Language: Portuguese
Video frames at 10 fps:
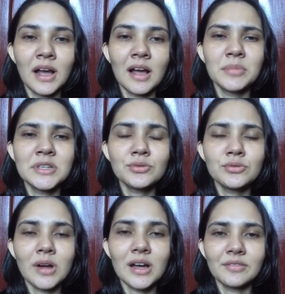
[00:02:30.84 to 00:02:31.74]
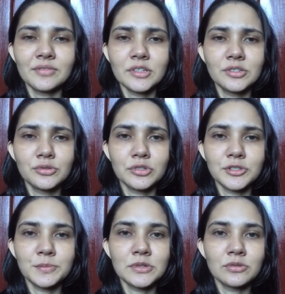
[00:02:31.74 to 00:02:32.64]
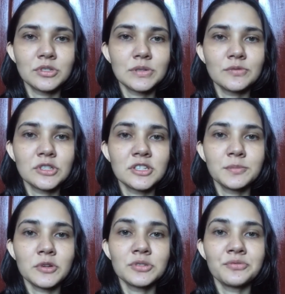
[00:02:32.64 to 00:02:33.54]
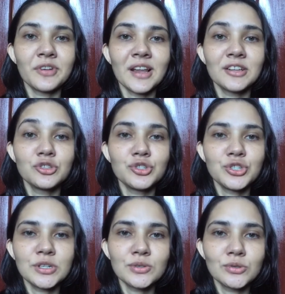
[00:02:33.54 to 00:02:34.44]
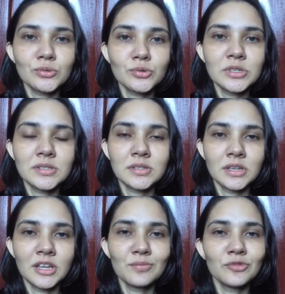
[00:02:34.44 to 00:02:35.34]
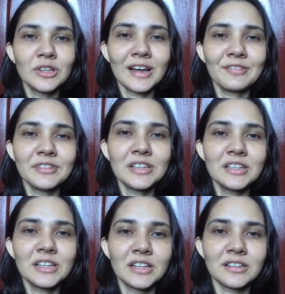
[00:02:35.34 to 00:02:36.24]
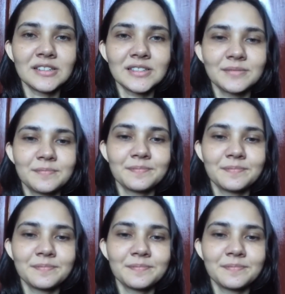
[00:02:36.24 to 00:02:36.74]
abençoar a vida de outras pessoas, que vocês possam falar de Jesus e mudar a vida delas.